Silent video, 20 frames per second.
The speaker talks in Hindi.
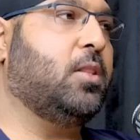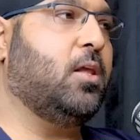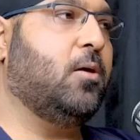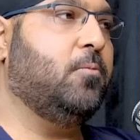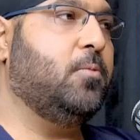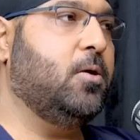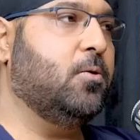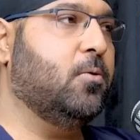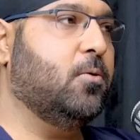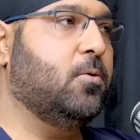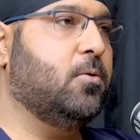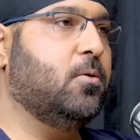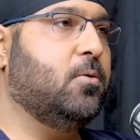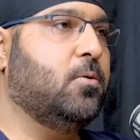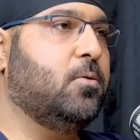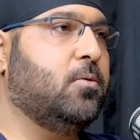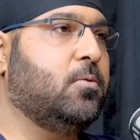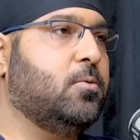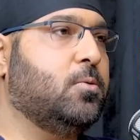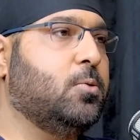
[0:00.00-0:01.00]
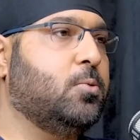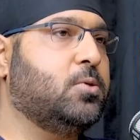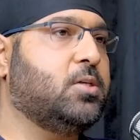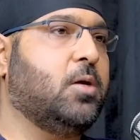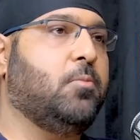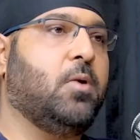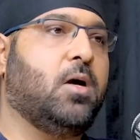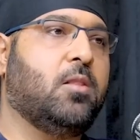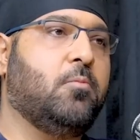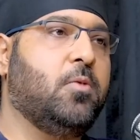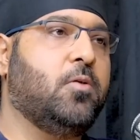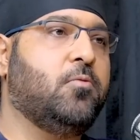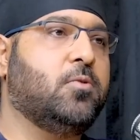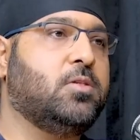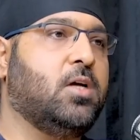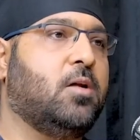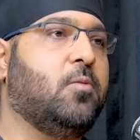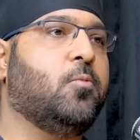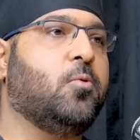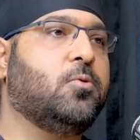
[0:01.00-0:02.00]
पता भी हो उसके बाद भी वो
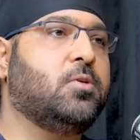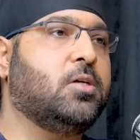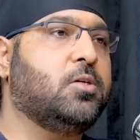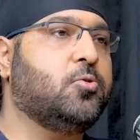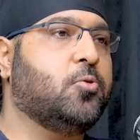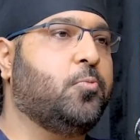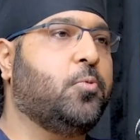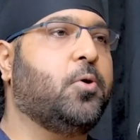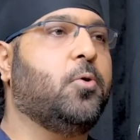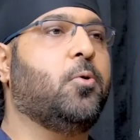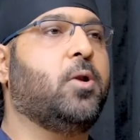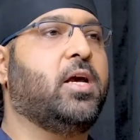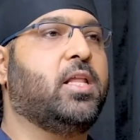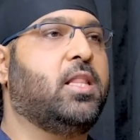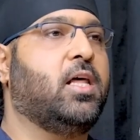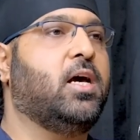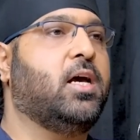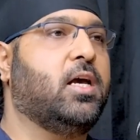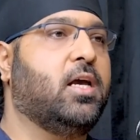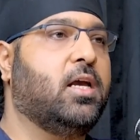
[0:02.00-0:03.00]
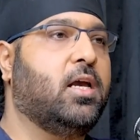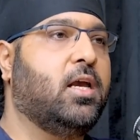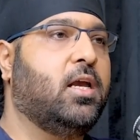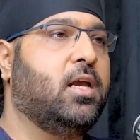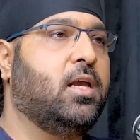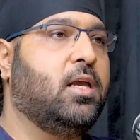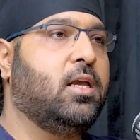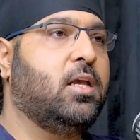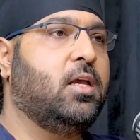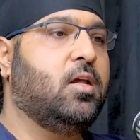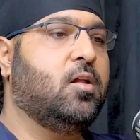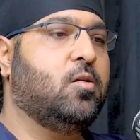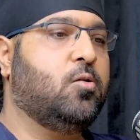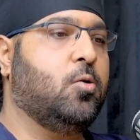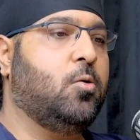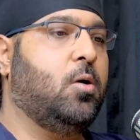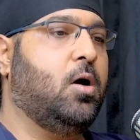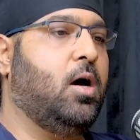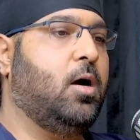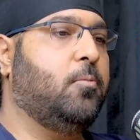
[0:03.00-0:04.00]
जानबूझ के चुप क्यों रहता है हम्म।
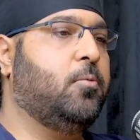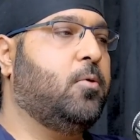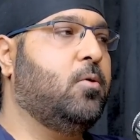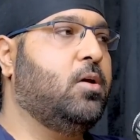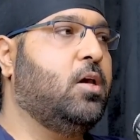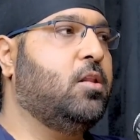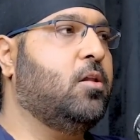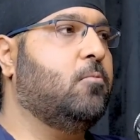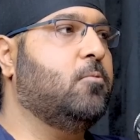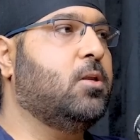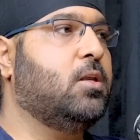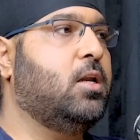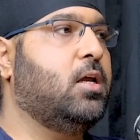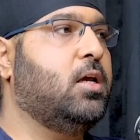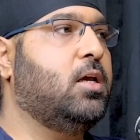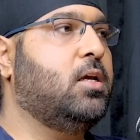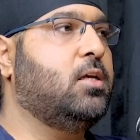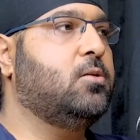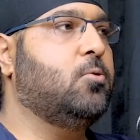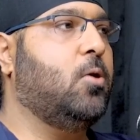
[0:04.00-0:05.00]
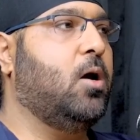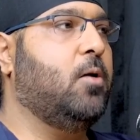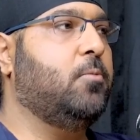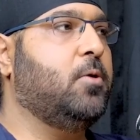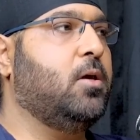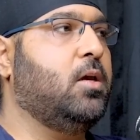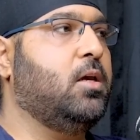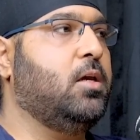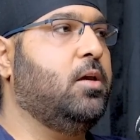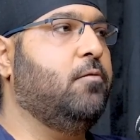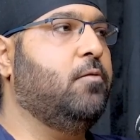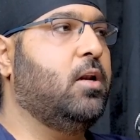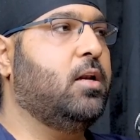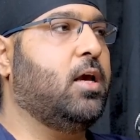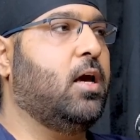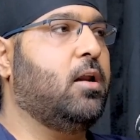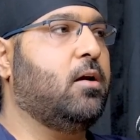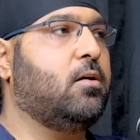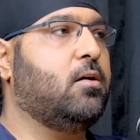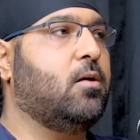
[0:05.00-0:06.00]
तो आपको ये समझना है कि जो आप ये ईविल
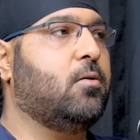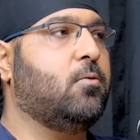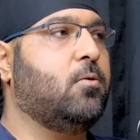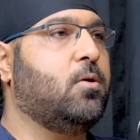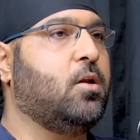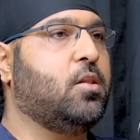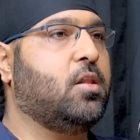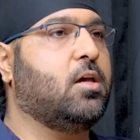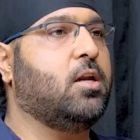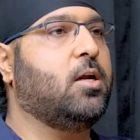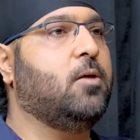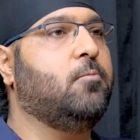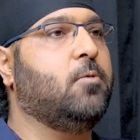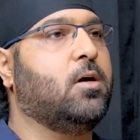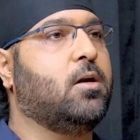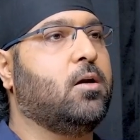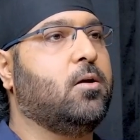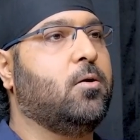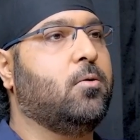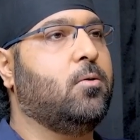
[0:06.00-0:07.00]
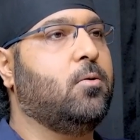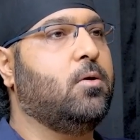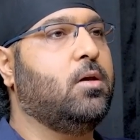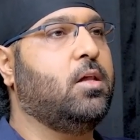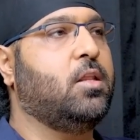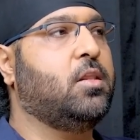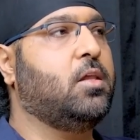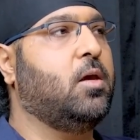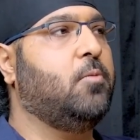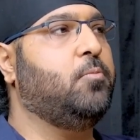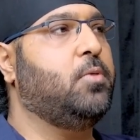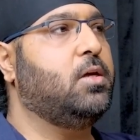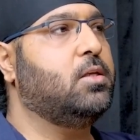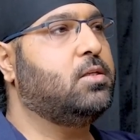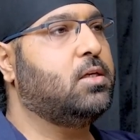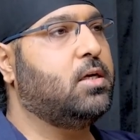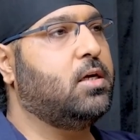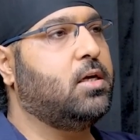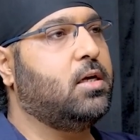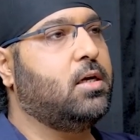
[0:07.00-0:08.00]
कैरेक्टर को डिस्क्राइब कर रहे हो इसके
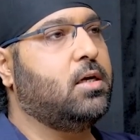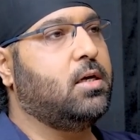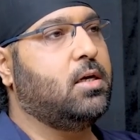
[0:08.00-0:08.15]
पीछे